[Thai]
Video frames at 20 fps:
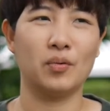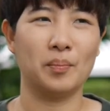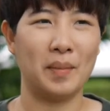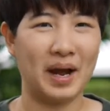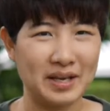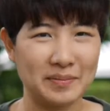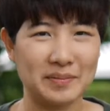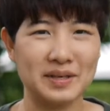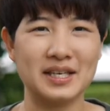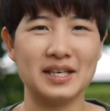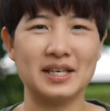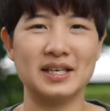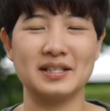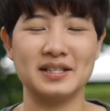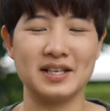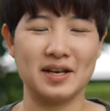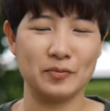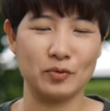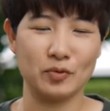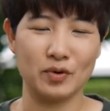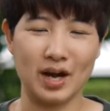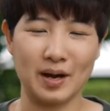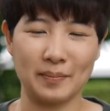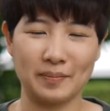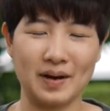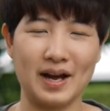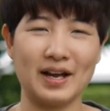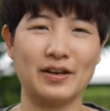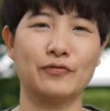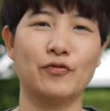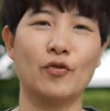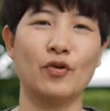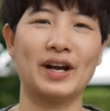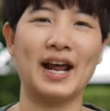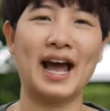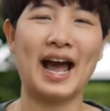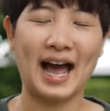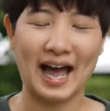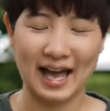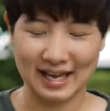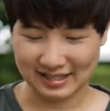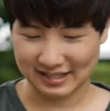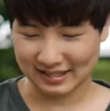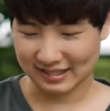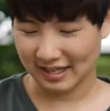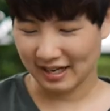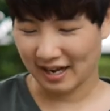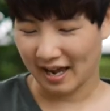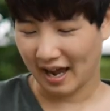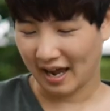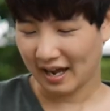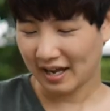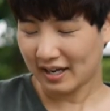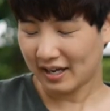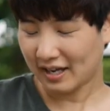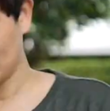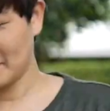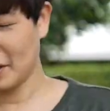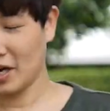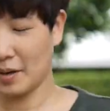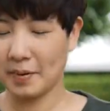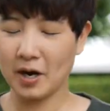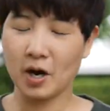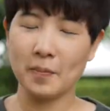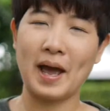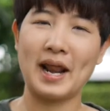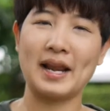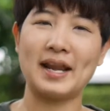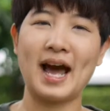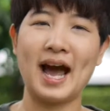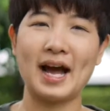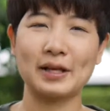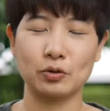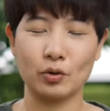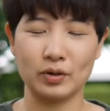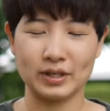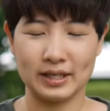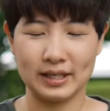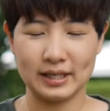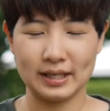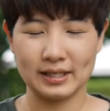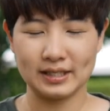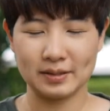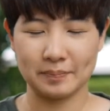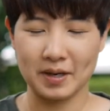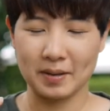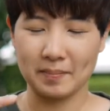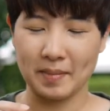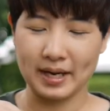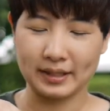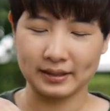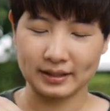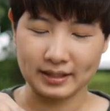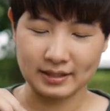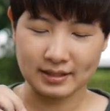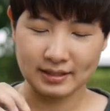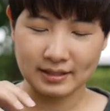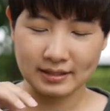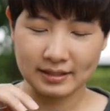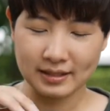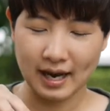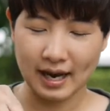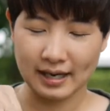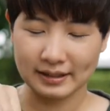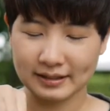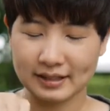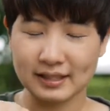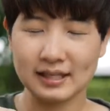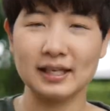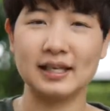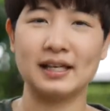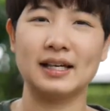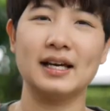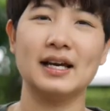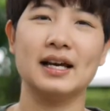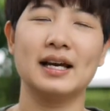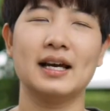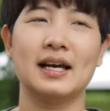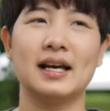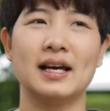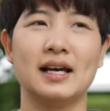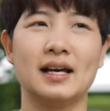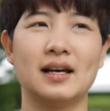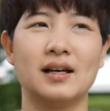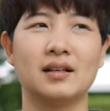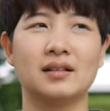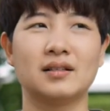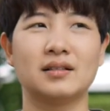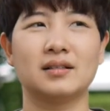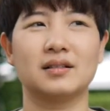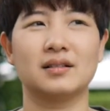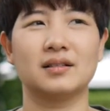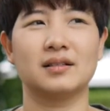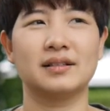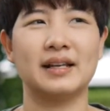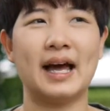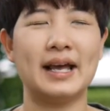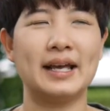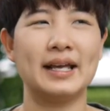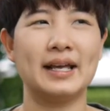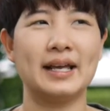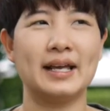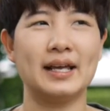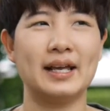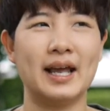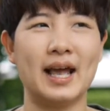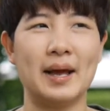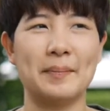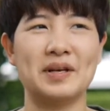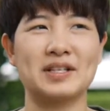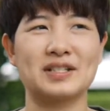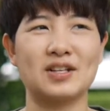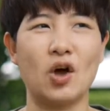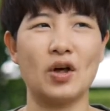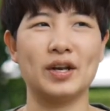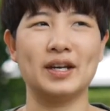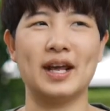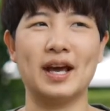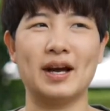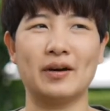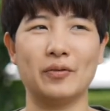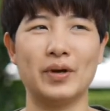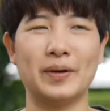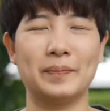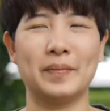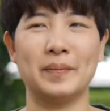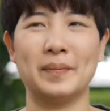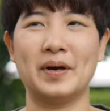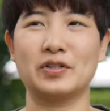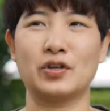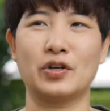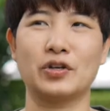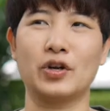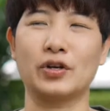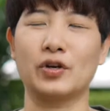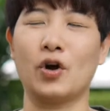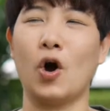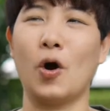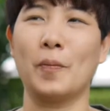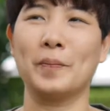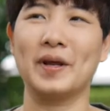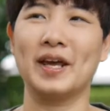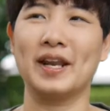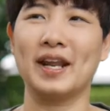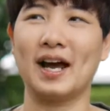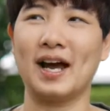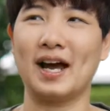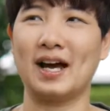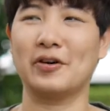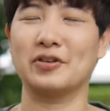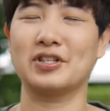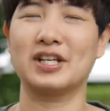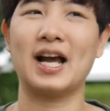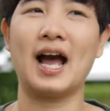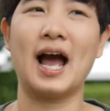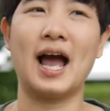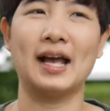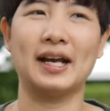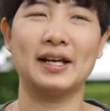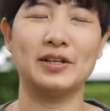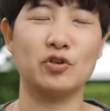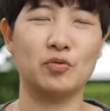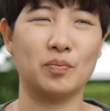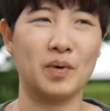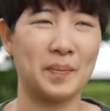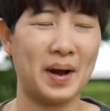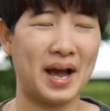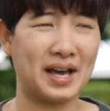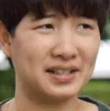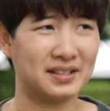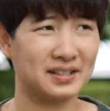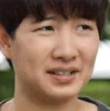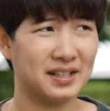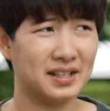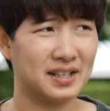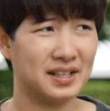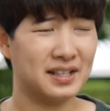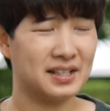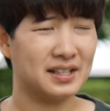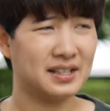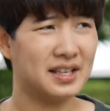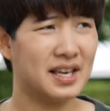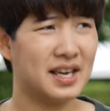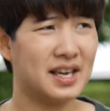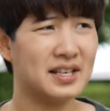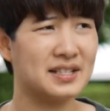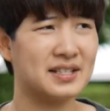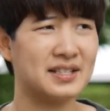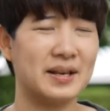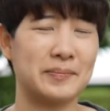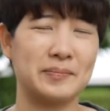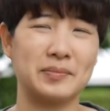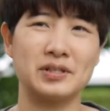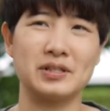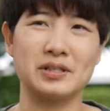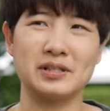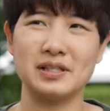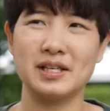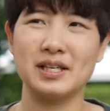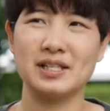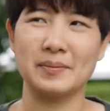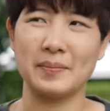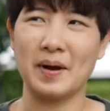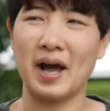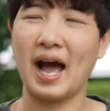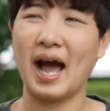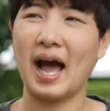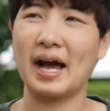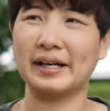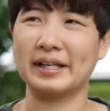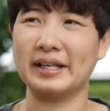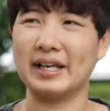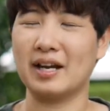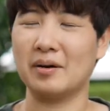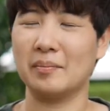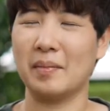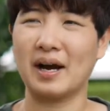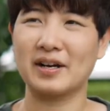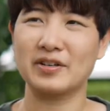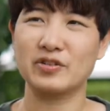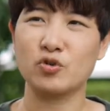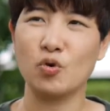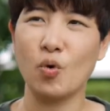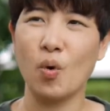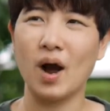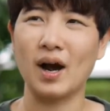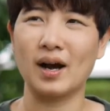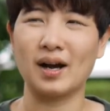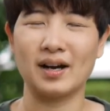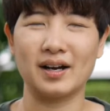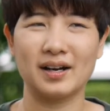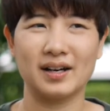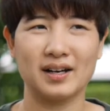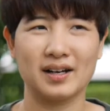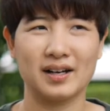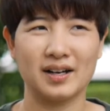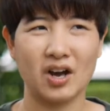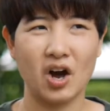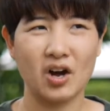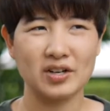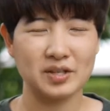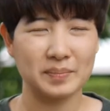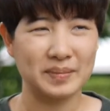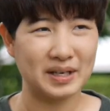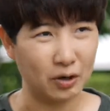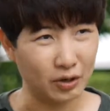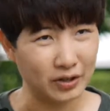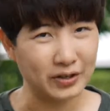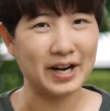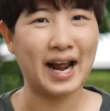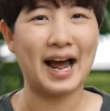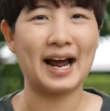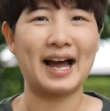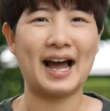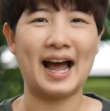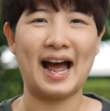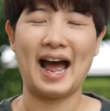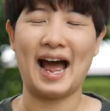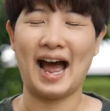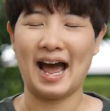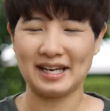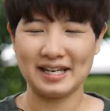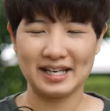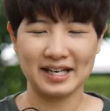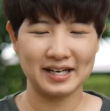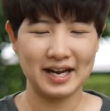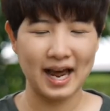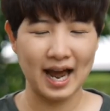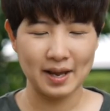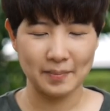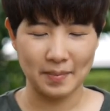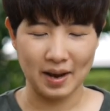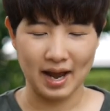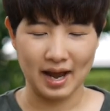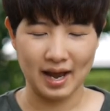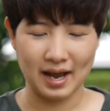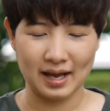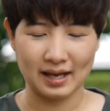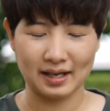ไมค์มีเสียบอยู่กับ ไอโฟนไฟว์ นะคะ Purple Panda ตัวนี้จะเป็นไมค์ติดเสื้อที่ใน Amazon เนี่ยเว็บ amazon ดอท คอม เนี่ยนะคะเขาจะขายกันอยู่ประมาณ ยี่สิบถึงยี่สิบห้า เหรียญบางช่วงก็จะมีลดราคาอันนี้ก็ได้มา